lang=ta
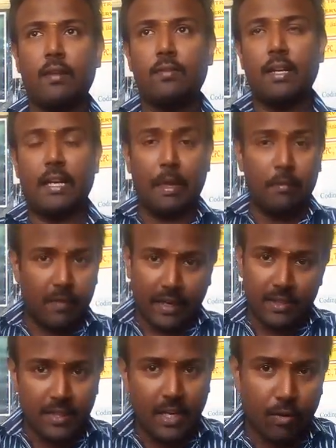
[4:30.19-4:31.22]
சில டைம்
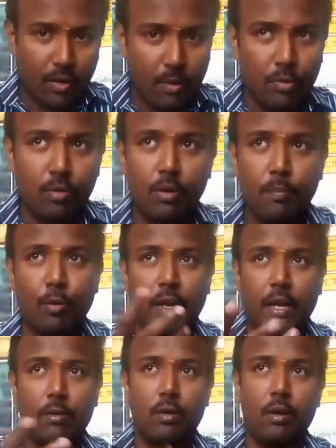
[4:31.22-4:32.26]
விரக்தியில் கூட நம்ம ஒரு
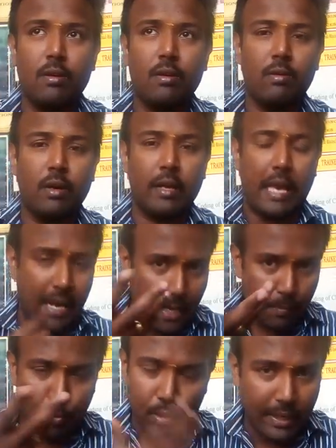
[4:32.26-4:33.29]
புன்னகை ஒரு ஒரு ஏளன
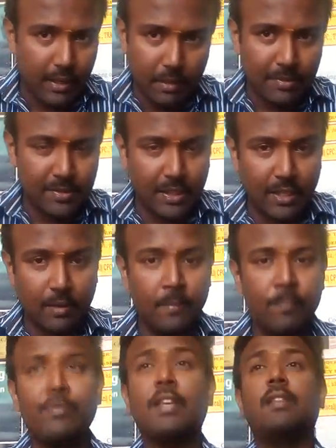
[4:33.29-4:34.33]
புன்னகை நம்ம செய்கிறோம்
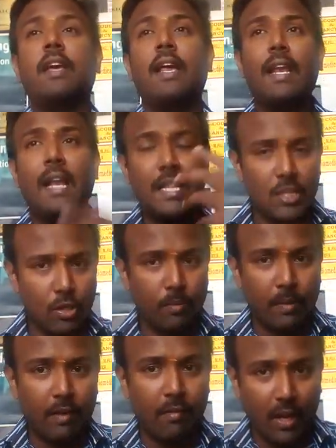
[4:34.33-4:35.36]
இது
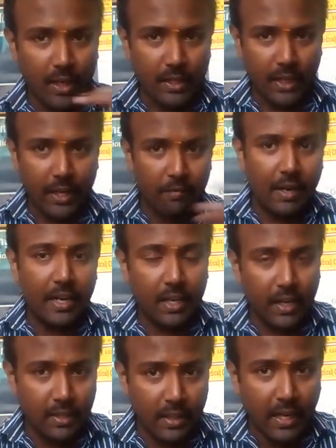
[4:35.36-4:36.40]
எல்லாத்துக்குமே வாலண்டரி
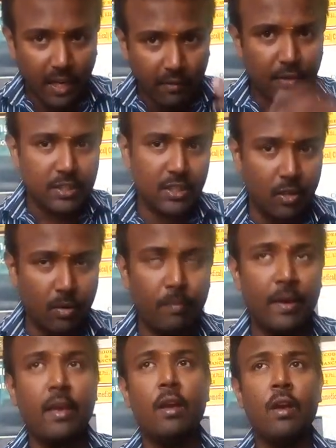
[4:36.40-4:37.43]
இன்வாலண்டரி இந்த ரெண்டு ஃபங்க்ஷனுக்குமே